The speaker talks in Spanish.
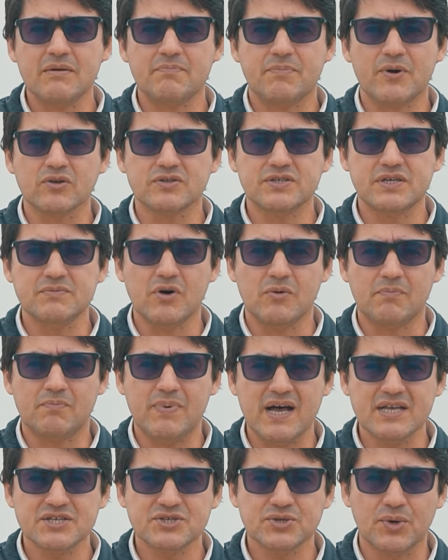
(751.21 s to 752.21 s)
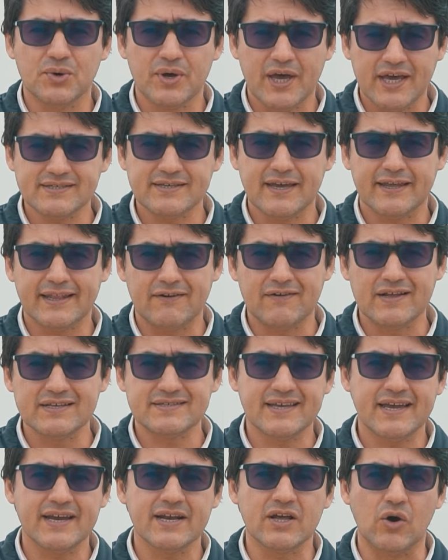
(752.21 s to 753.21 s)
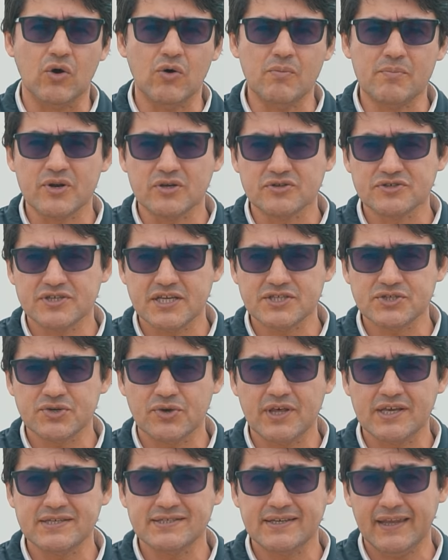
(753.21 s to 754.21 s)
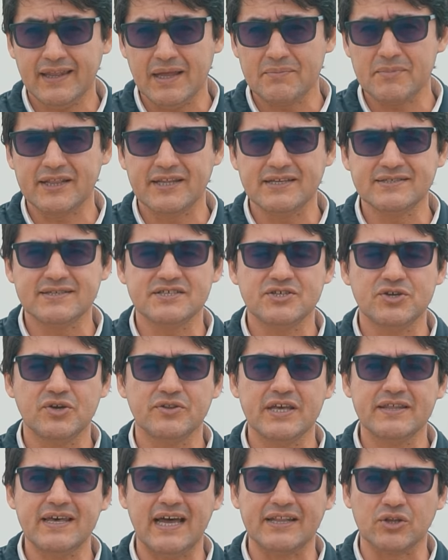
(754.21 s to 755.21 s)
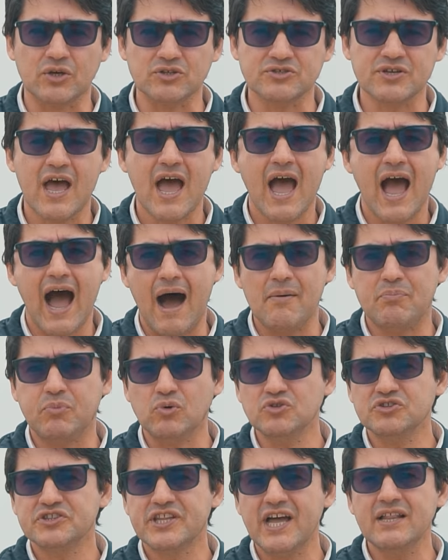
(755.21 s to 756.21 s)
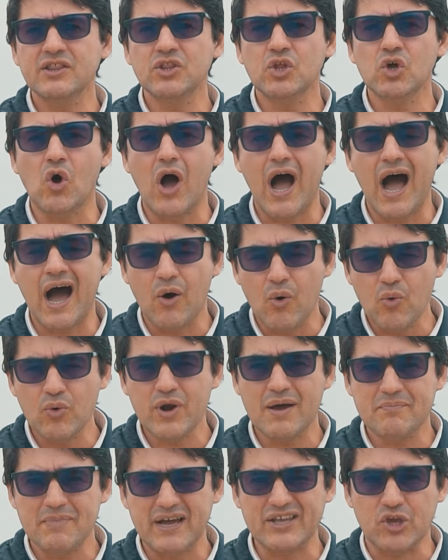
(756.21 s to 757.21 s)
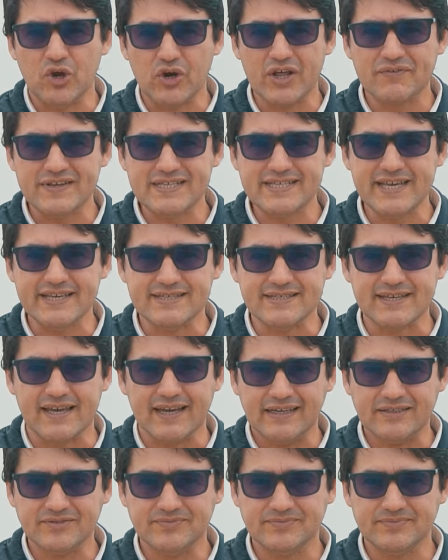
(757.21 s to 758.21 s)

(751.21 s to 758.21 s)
el próximo paso es establecer un proceso de sistematización de datos apuntando a una mayor eficiencia.